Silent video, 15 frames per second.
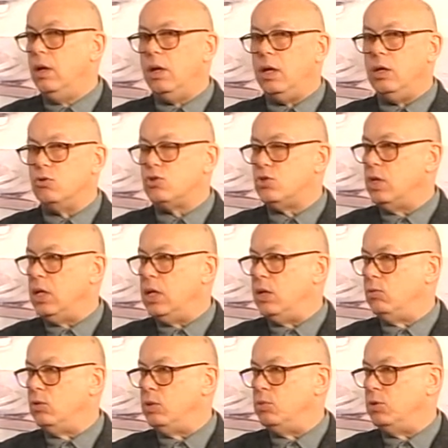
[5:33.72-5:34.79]
e io
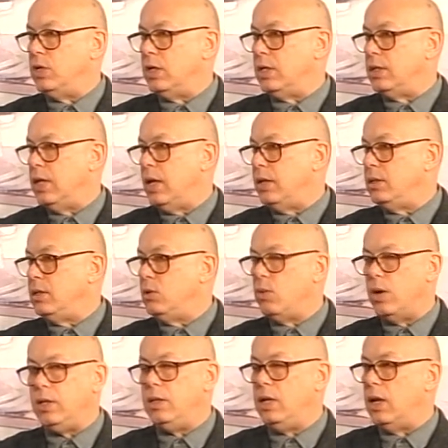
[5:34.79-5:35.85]
sceglievo di poter andare di
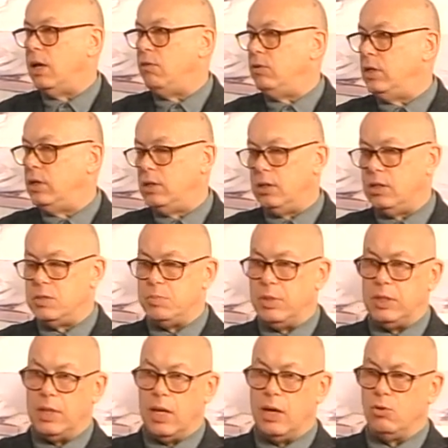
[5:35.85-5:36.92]
qua e di là a vedere degli
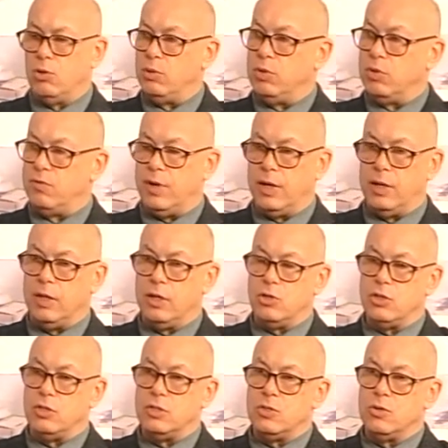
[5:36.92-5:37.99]
spettacoli per farne
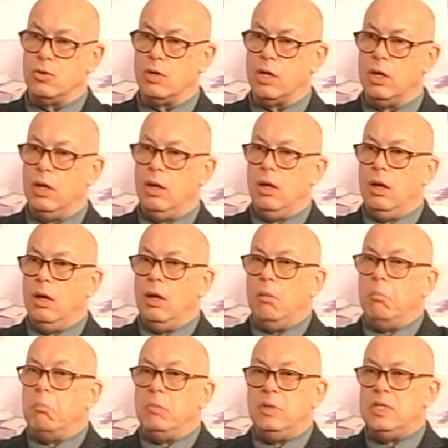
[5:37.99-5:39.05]
recensioni.
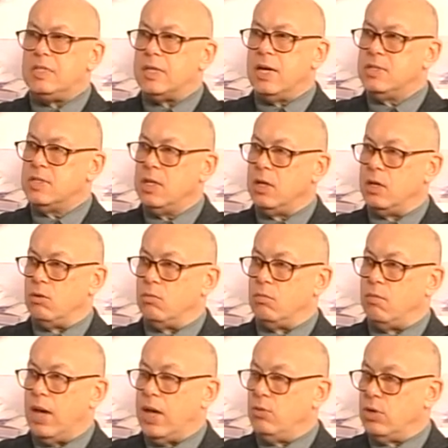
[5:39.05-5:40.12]
Di Sassari non
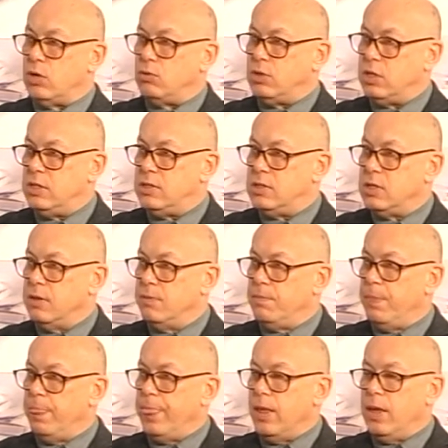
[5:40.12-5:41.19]
mai una notizia,
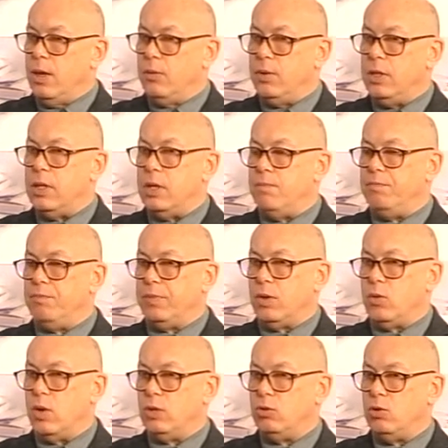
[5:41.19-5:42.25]
quindi
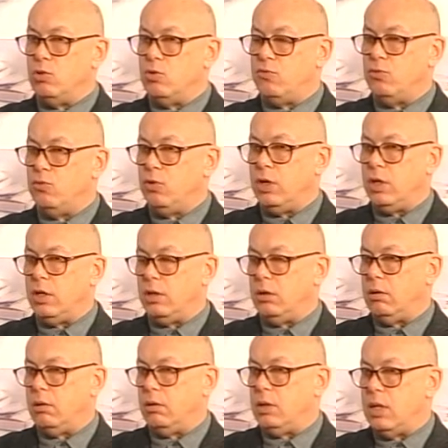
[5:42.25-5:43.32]
quando io fui
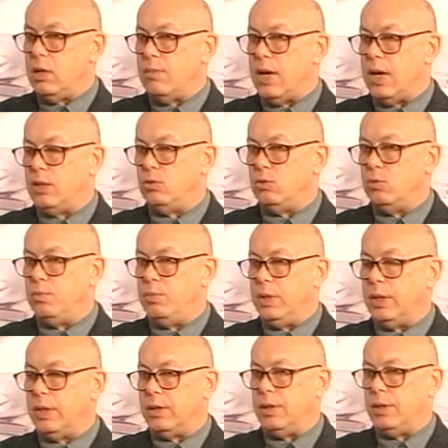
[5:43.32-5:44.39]
eh, chiamato
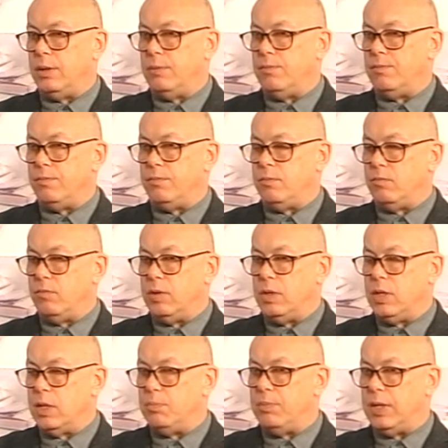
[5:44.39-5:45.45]
per um,
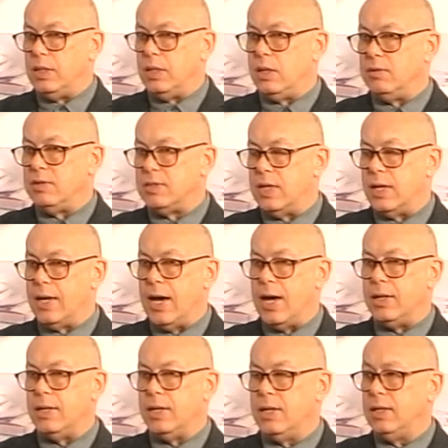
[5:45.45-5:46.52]
venire a prendere questa
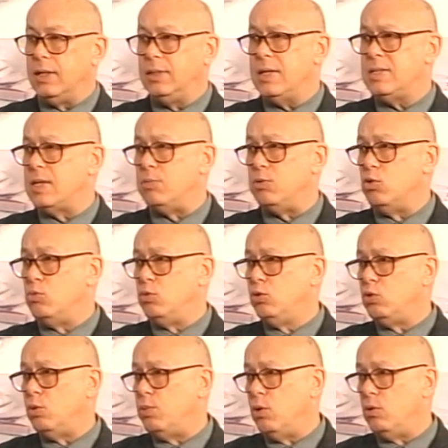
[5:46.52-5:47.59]
carica, in realtà sapevo
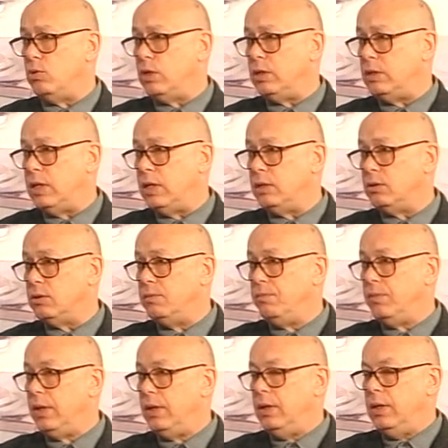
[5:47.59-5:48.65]
molto poco del teatro.
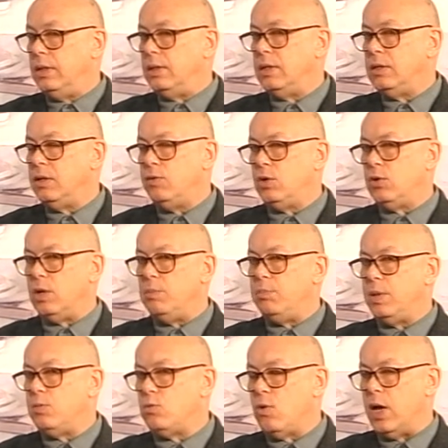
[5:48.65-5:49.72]
Tant'è vero che il
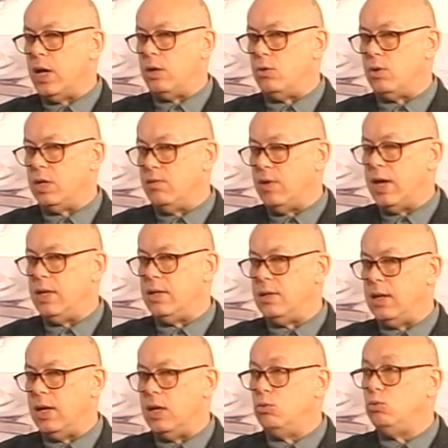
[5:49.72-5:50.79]
primo anno arrivai
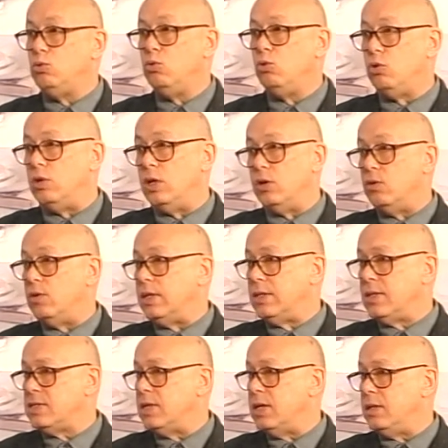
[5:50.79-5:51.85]
nell'autunno del
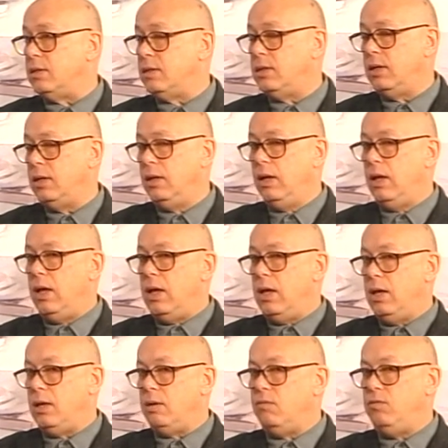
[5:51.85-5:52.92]
97
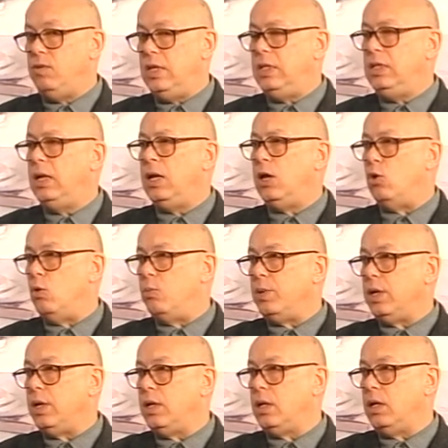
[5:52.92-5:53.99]
e vidi le
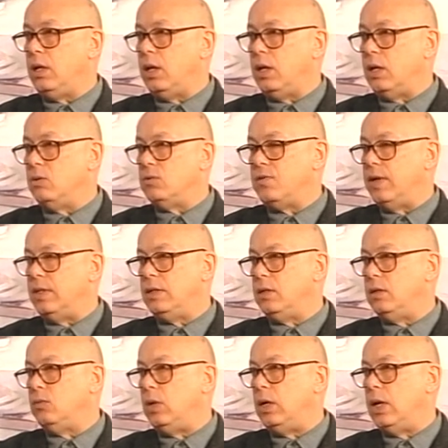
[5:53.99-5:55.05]
opere che erano fatte
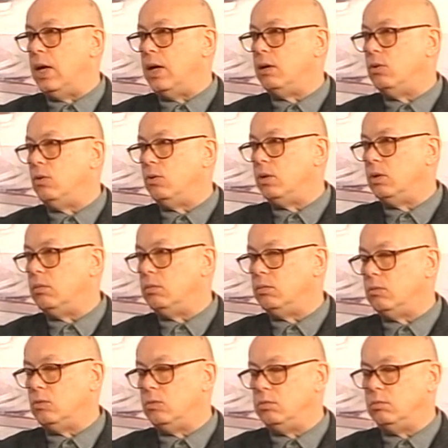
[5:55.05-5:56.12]
in quell'anno
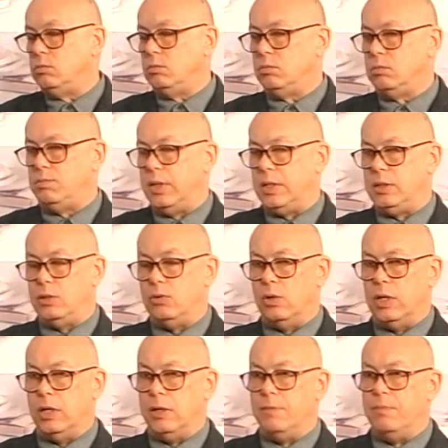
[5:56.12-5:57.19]
in, in
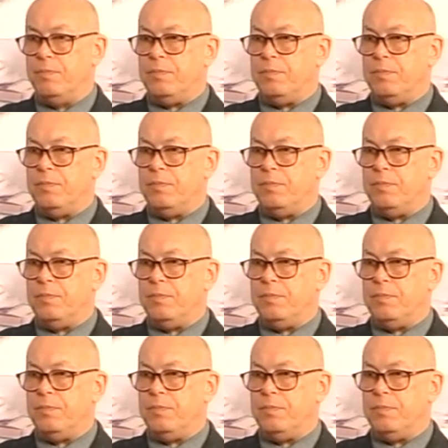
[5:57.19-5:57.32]
particolare.